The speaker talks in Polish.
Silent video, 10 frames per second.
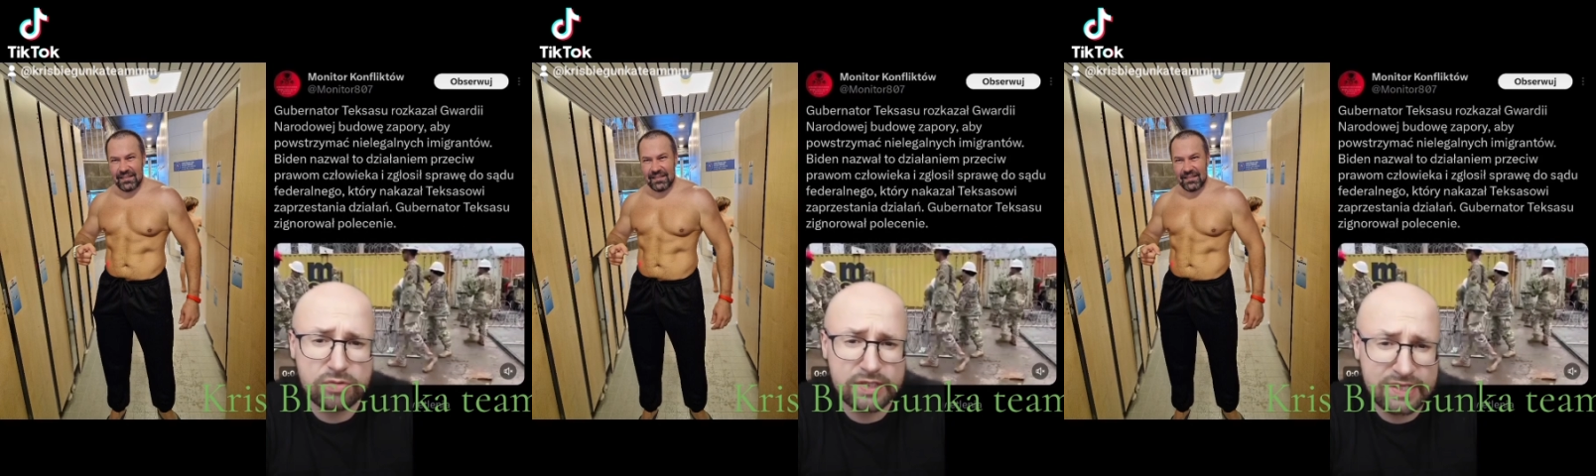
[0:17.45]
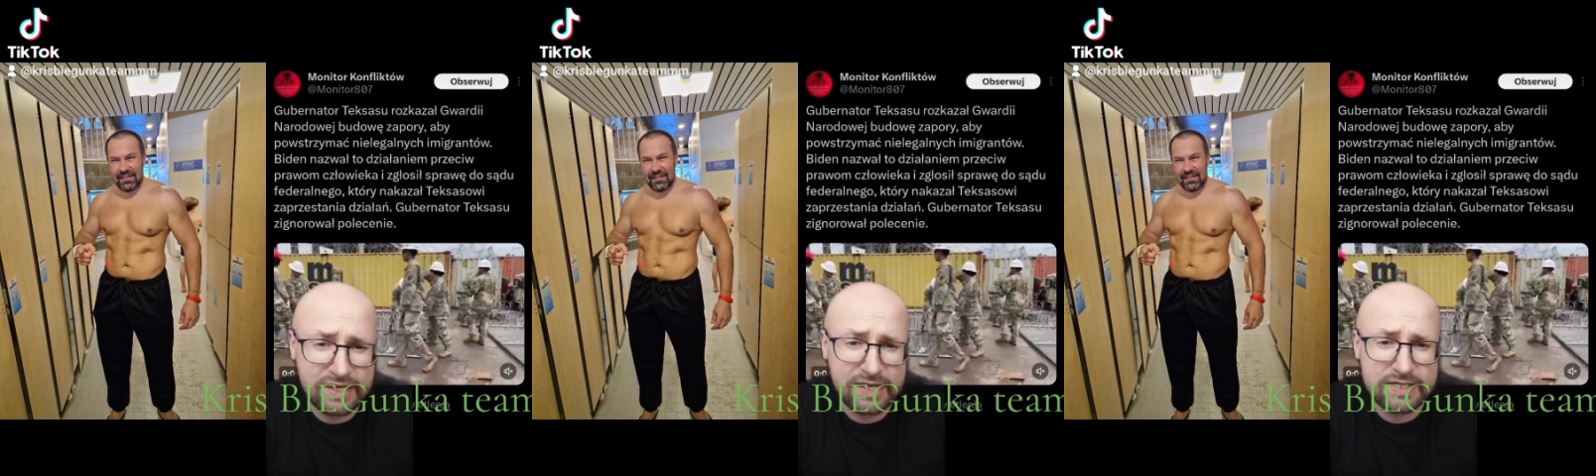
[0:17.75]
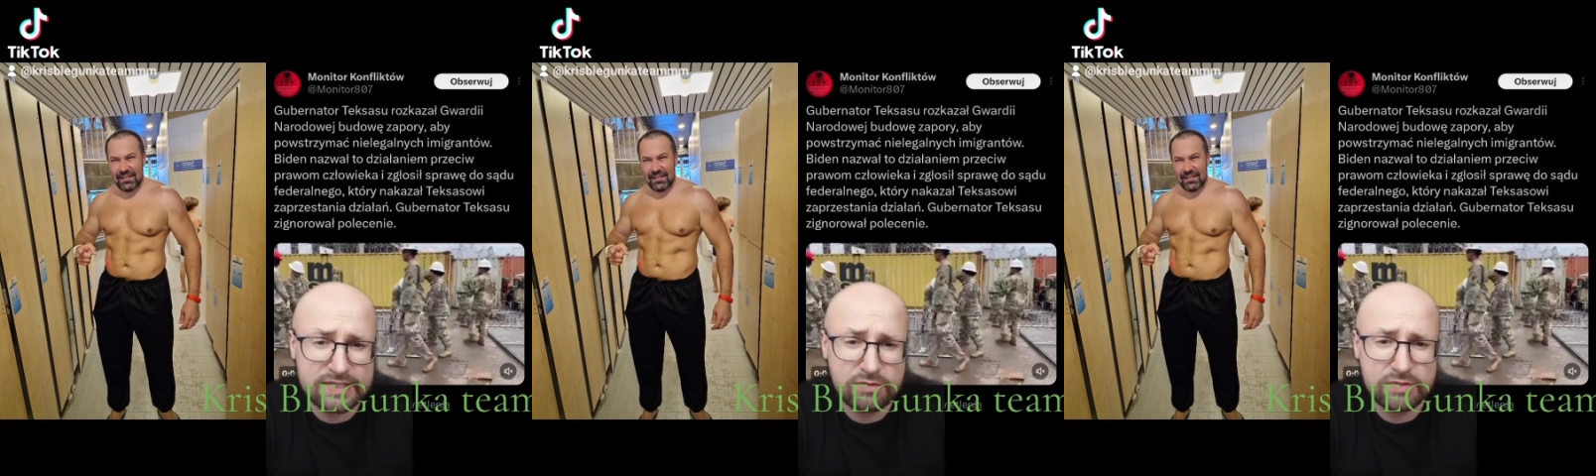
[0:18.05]
który
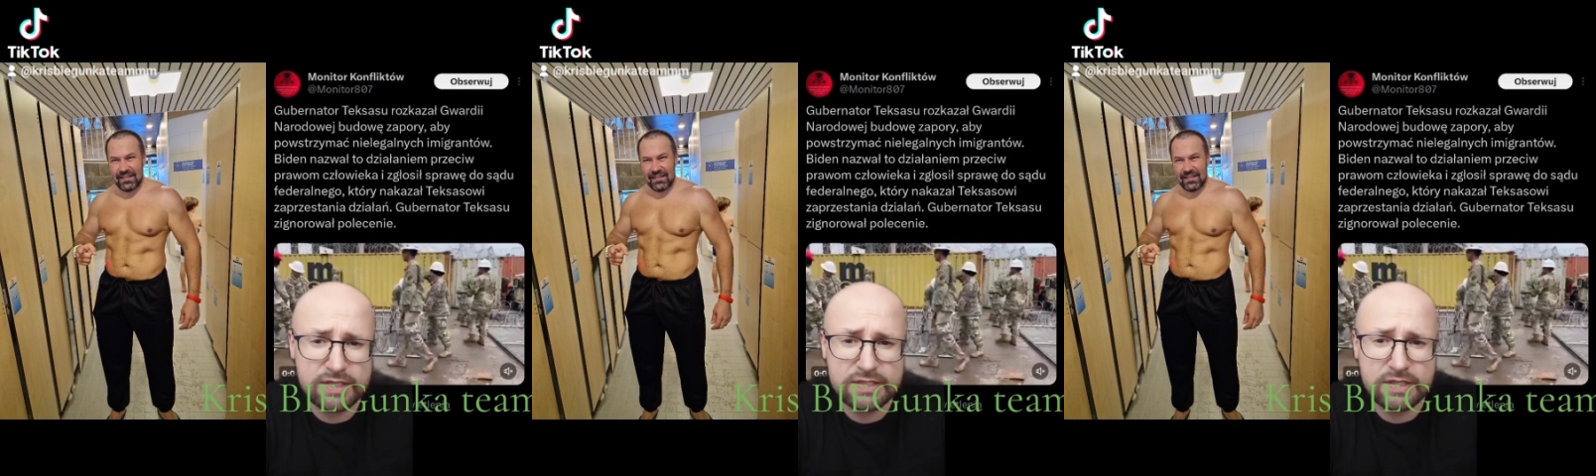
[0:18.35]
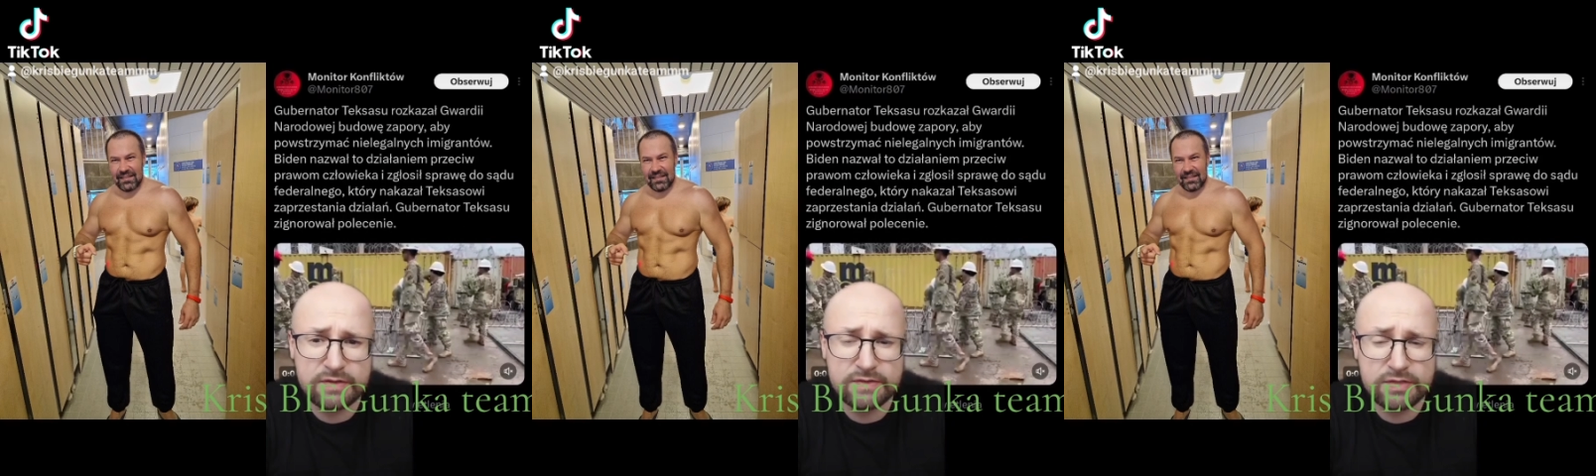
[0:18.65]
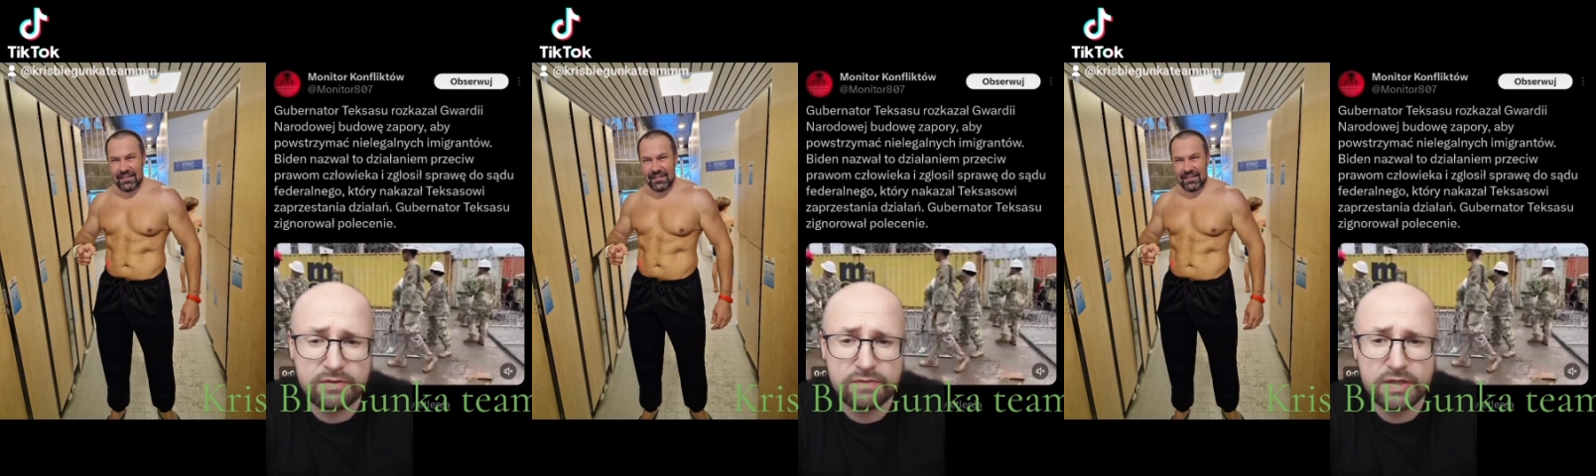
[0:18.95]
nakazał
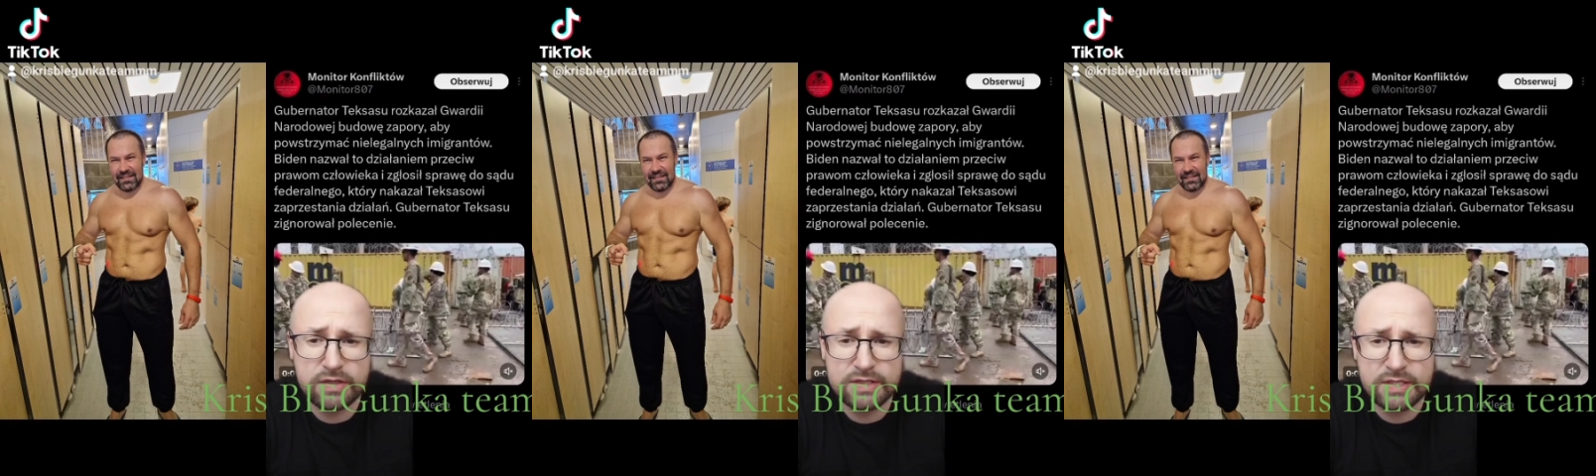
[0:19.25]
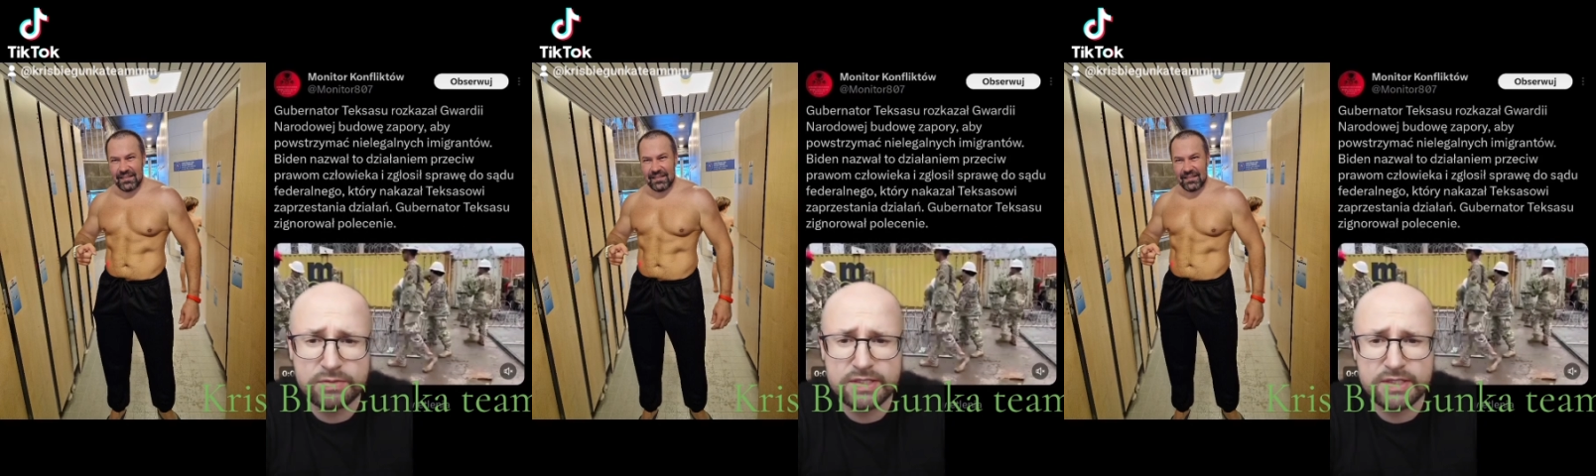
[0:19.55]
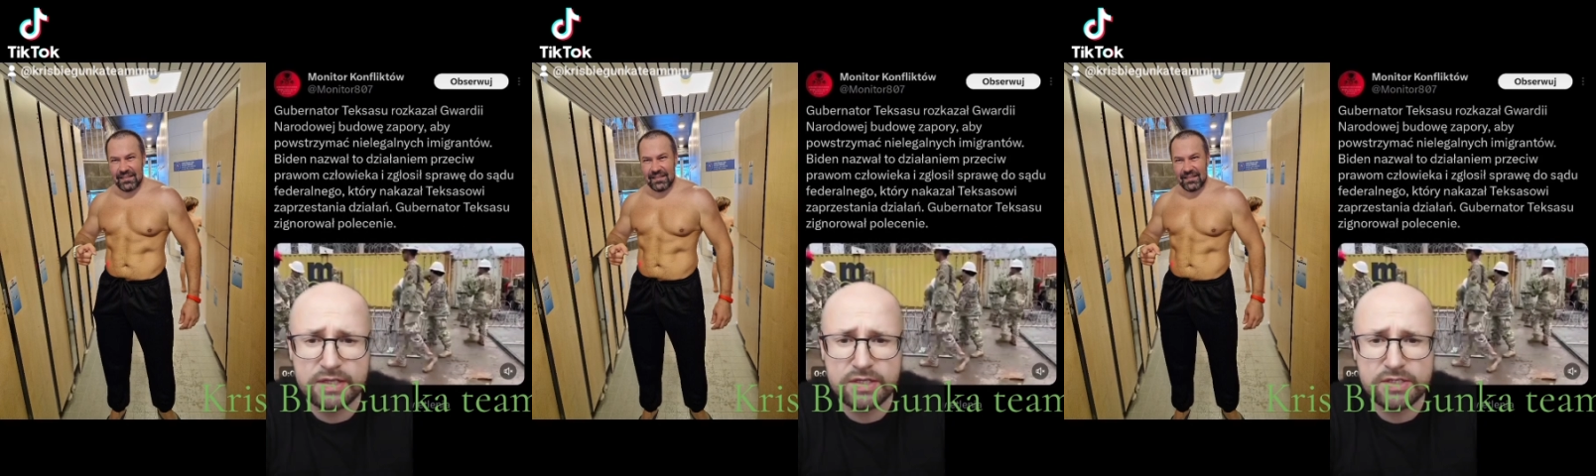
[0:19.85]
Teksasowi
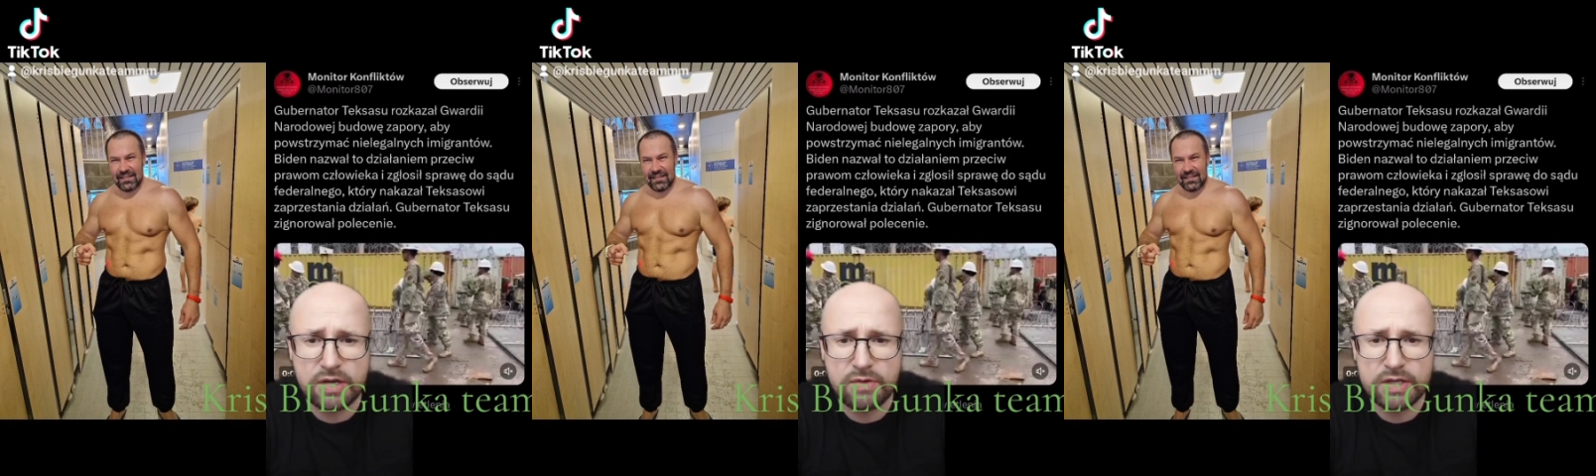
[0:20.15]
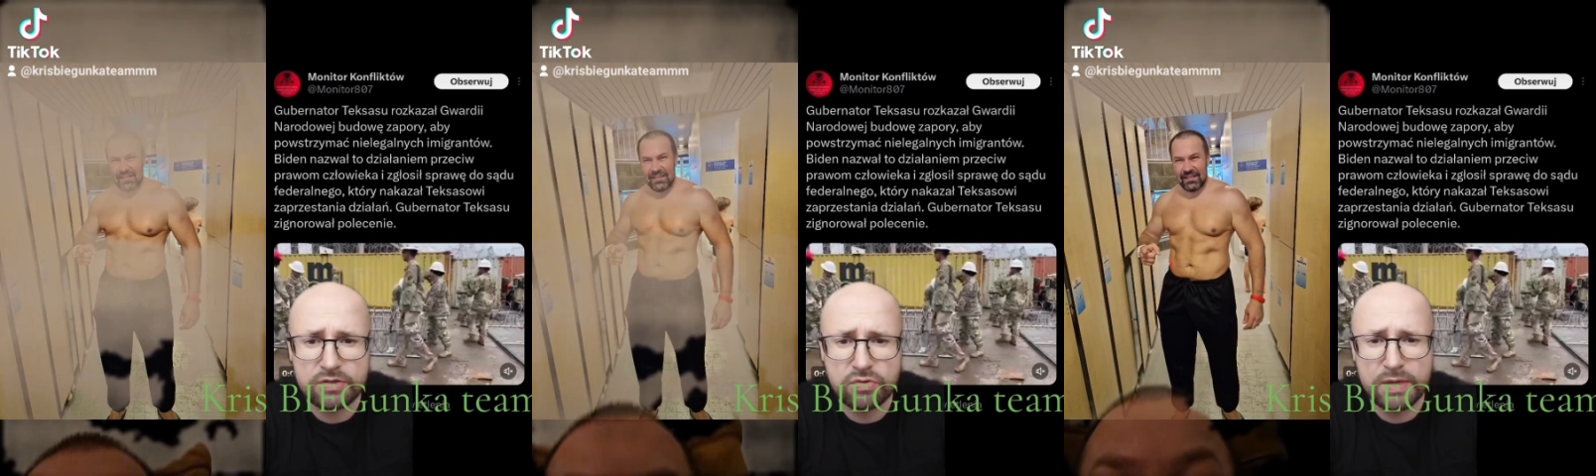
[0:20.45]
zaprzestanie działań.